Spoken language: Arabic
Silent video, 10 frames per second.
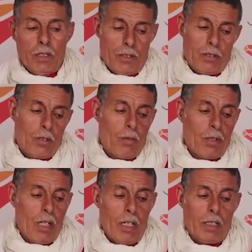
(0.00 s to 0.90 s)
عزكم
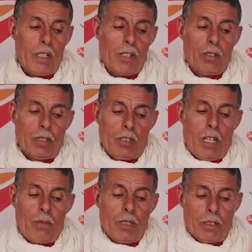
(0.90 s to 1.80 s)
الله كيجيو
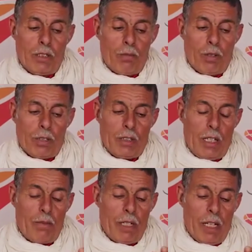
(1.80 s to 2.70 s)
الطالبين الديبور
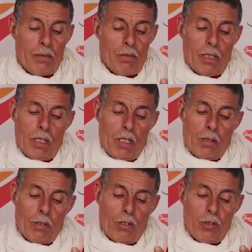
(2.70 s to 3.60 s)
ديال بنادم
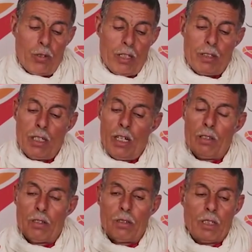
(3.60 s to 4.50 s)
والفولاد
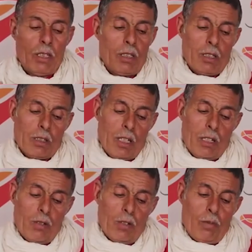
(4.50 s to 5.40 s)
ديالو
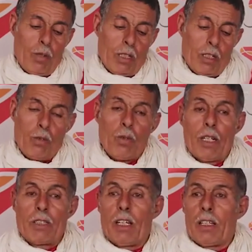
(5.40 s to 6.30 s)
كيكوي في هذا
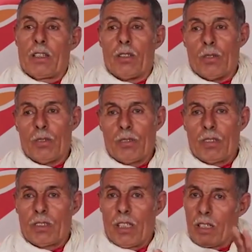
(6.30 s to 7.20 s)
الكوا ديال الضو
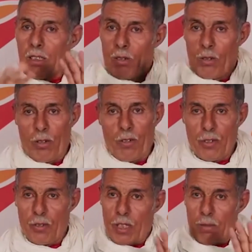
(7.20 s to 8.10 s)
كيقتلوا له
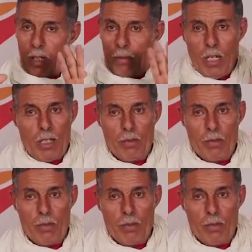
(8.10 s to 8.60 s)
نفسه كيبقى بحال